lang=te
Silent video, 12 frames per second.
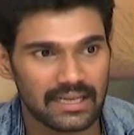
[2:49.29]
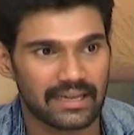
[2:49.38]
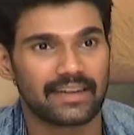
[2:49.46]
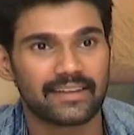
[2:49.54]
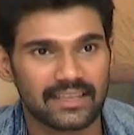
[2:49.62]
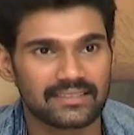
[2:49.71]

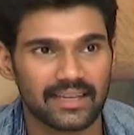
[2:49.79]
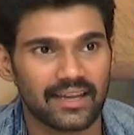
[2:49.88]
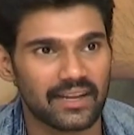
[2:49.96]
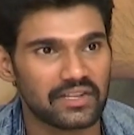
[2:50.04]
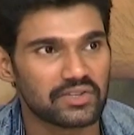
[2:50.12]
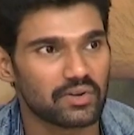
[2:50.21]
క్రిటిక్స్
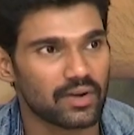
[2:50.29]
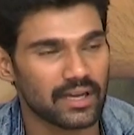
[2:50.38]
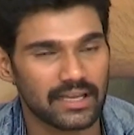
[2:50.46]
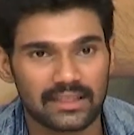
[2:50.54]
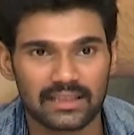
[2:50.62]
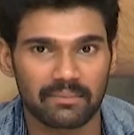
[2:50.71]
దగ్గర నుంచి కూడా
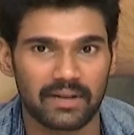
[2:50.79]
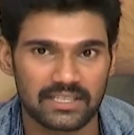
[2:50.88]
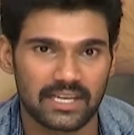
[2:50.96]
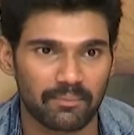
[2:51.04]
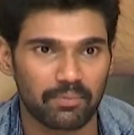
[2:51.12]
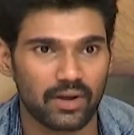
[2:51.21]
ఇంత
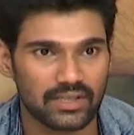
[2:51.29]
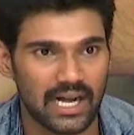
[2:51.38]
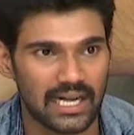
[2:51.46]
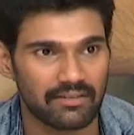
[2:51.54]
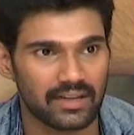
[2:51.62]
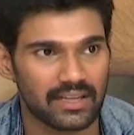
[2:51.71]
మంచి అప్లాస్
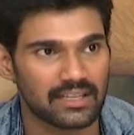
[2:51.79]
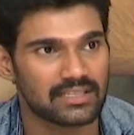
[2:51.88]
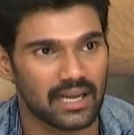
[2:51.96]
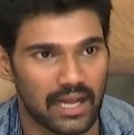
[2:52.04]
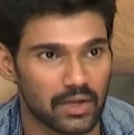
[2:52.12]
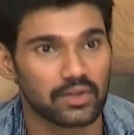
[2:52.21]
రావడం అనేది
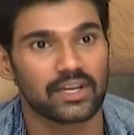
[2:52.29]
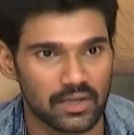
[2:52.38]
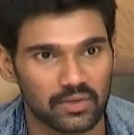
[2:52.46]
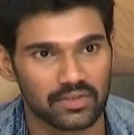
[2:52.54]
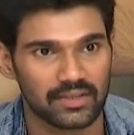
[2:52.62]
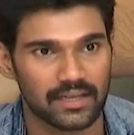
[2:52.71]
చాలా అరుదుగా
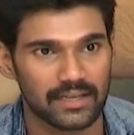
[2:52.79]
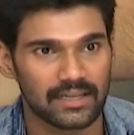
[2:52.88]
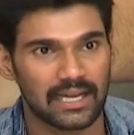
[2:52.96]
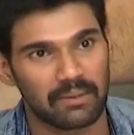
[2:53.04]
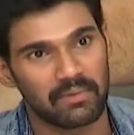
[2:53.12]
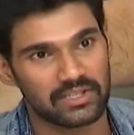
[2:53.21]
జరుగుతుందండి
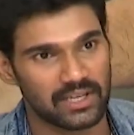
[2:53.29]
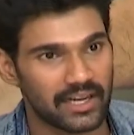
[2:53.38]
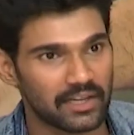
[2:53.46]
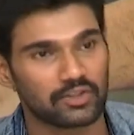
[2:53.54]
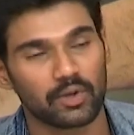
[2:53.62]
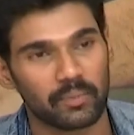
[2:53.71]
కమర్షియల్
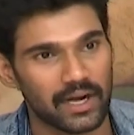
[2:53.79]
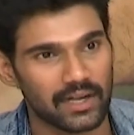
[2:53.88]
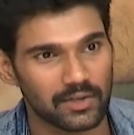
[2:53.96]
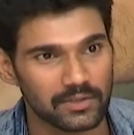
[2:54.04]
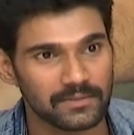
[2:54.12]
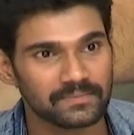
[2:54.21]
హిట్తో పాటు